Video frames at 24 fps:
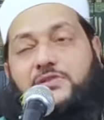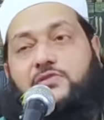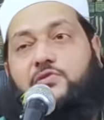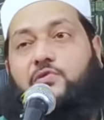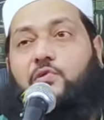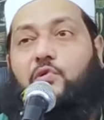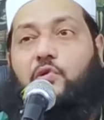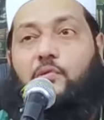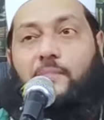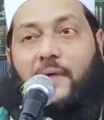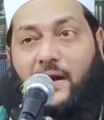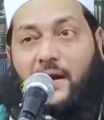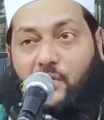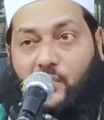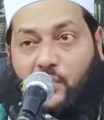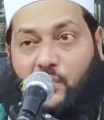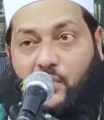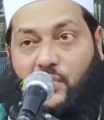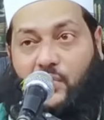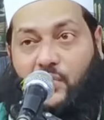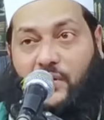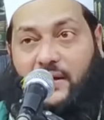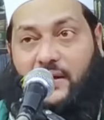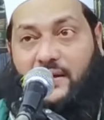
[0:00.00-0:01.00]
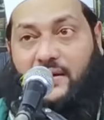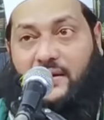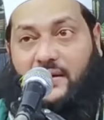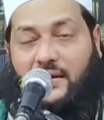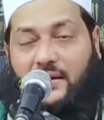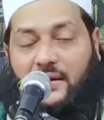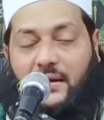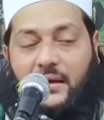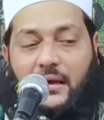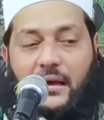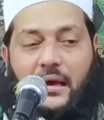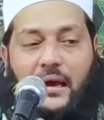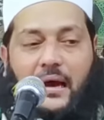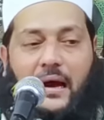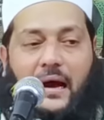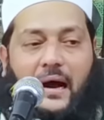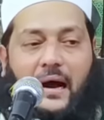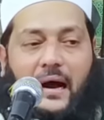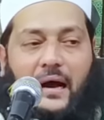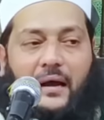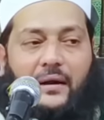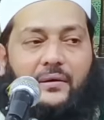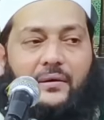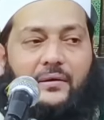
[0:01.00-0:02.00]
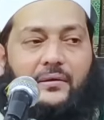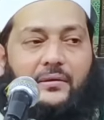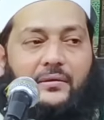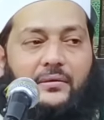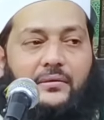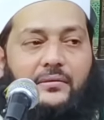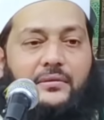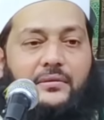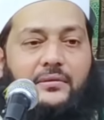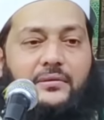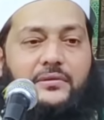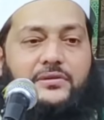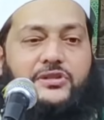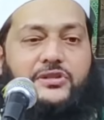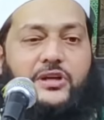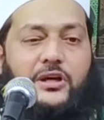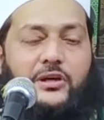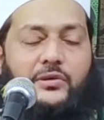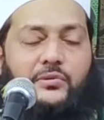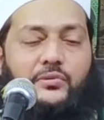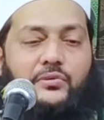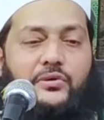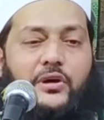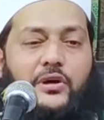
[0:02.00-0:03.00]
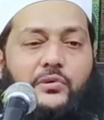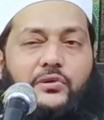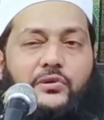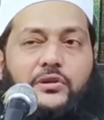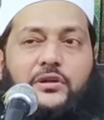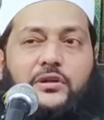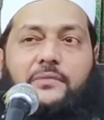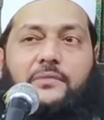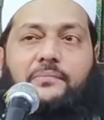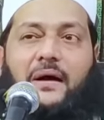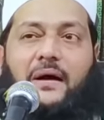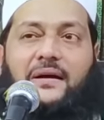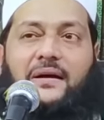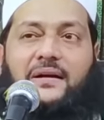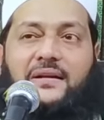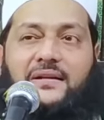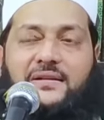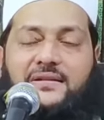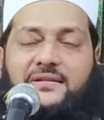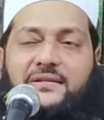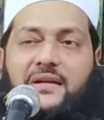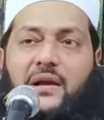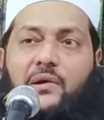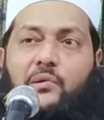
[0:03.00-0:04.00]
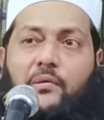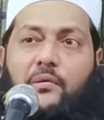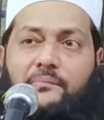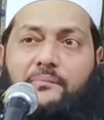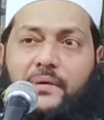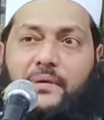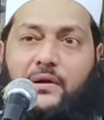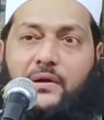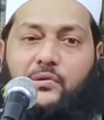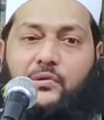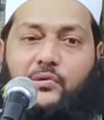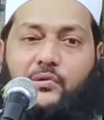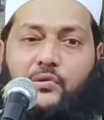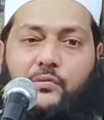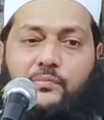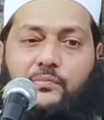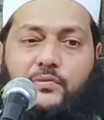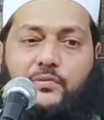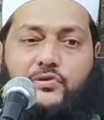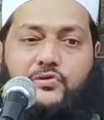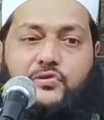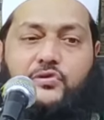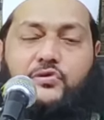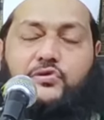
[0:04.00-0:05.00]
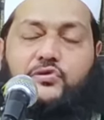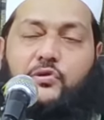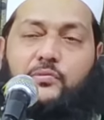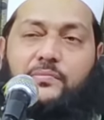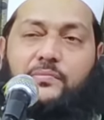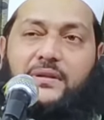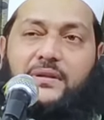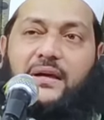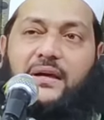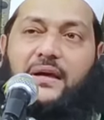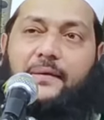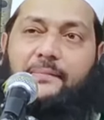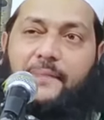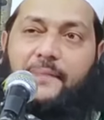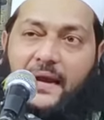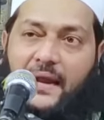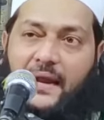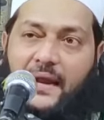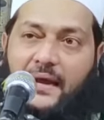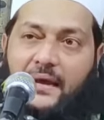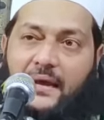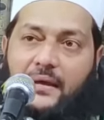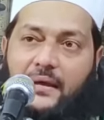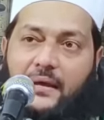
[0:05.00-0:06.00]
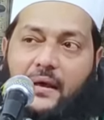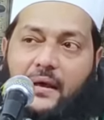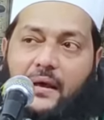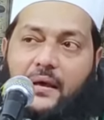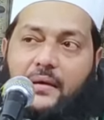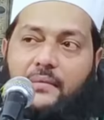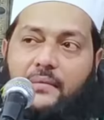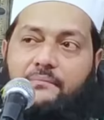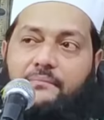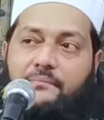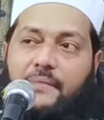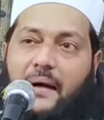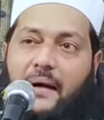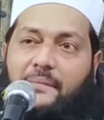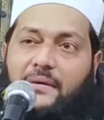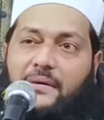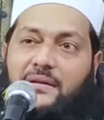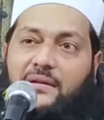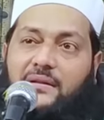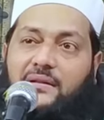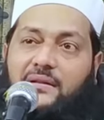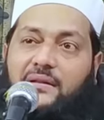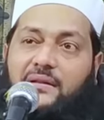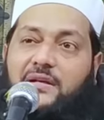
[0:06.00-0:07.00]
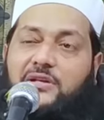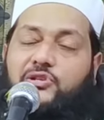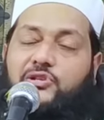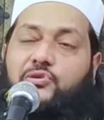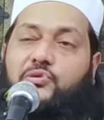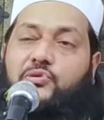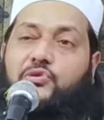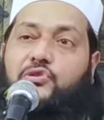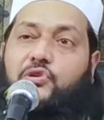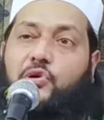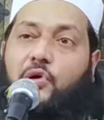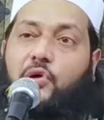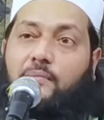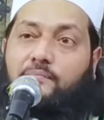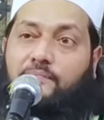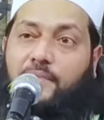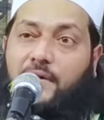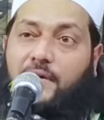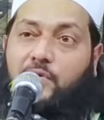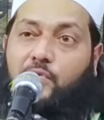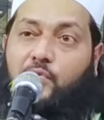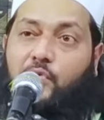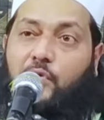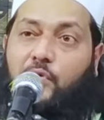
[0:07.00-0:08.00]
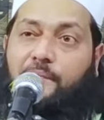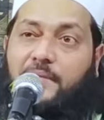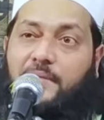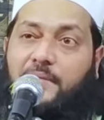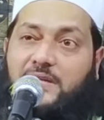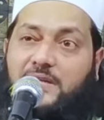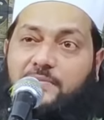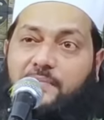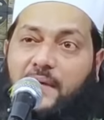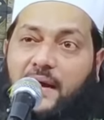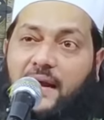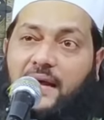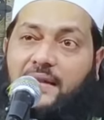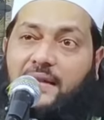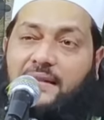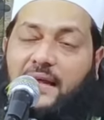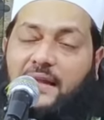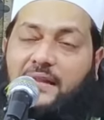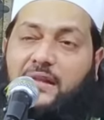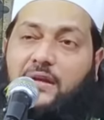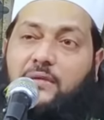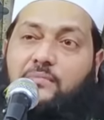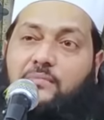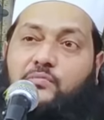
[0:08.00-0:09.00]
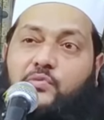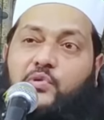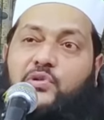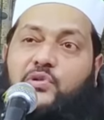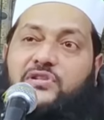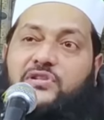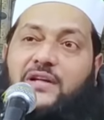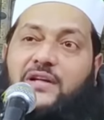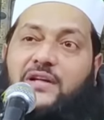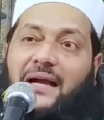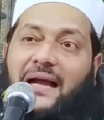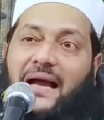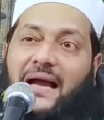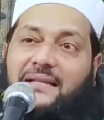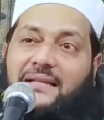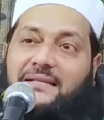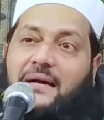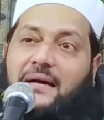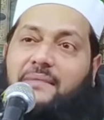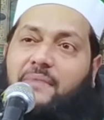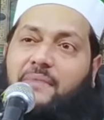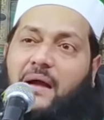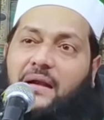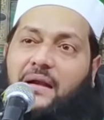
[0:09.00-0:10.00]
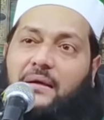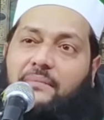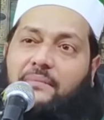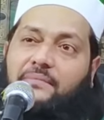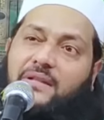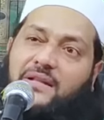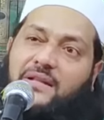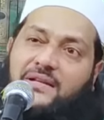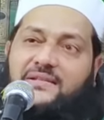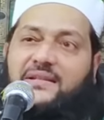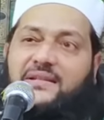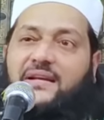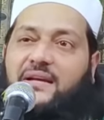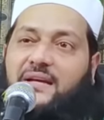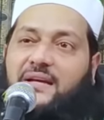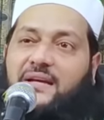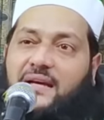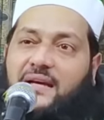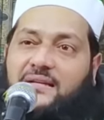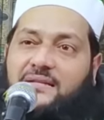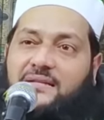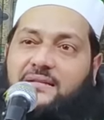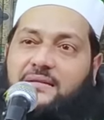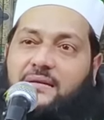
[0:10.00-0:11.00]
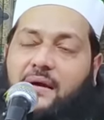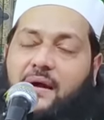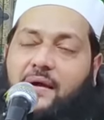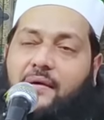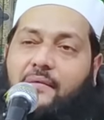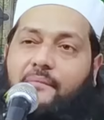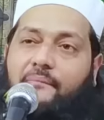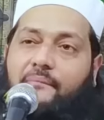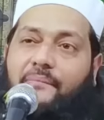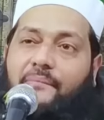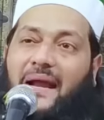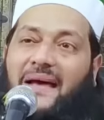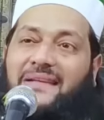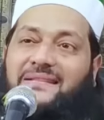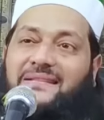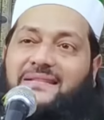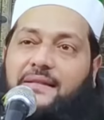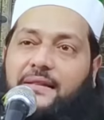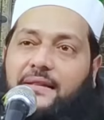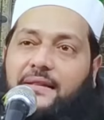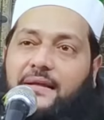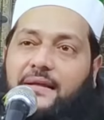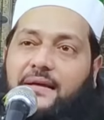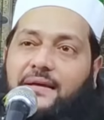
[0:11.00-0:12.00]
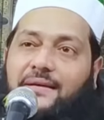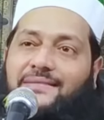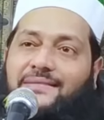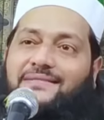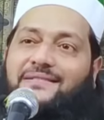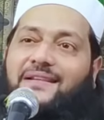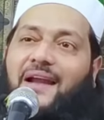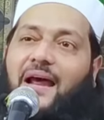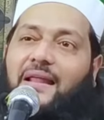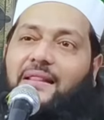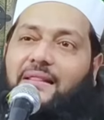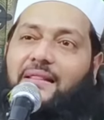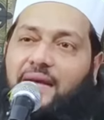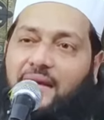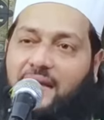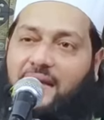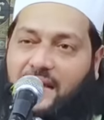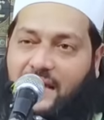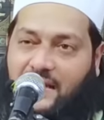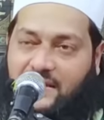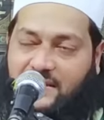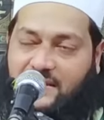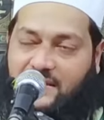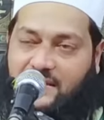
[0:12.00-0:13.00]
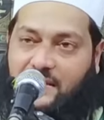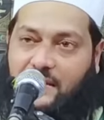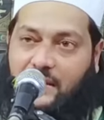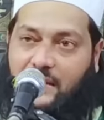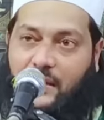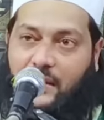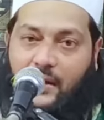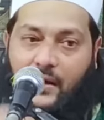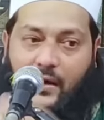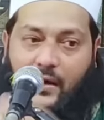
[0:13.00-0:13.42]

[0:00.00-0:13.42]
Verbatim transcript: পেস্টগুলো বানানো হয় আর যেহেতু ইহুদি বা খ্রিস্টান কোম্পানিগুলো পশুর চর্বি থেকে বানায় বা আমাদের দেশীয় যে কোম্পানিগুলো পেস্ট বানায় তাদের মূল যে কাঁচা মালটা বিদেশ থেকে আস ব্রাজিল থেকে ইসরায়েল থেকে আস